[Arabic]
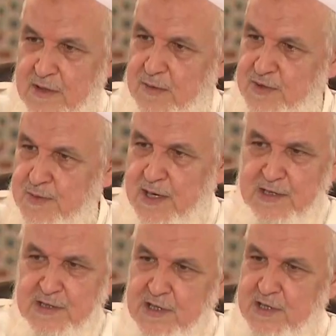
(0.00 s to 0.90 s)
من بسملة
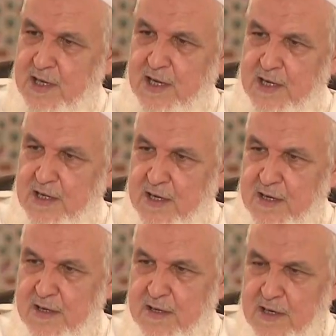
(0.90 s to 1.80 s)
ليست عندنا آية
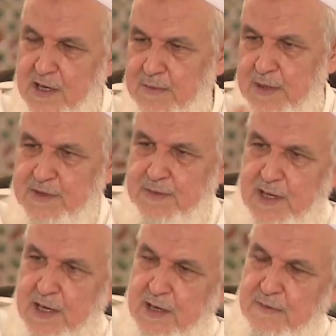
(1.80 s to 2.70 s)
لا من
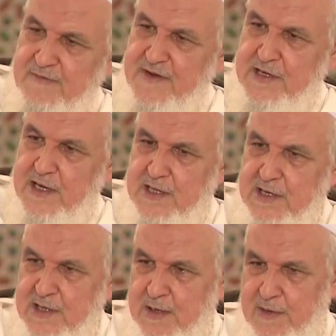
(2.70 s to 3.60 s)
بسملة من فاتحة
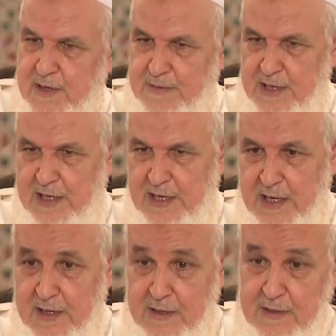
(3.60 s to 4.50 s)
الكتاب ولا من غيرها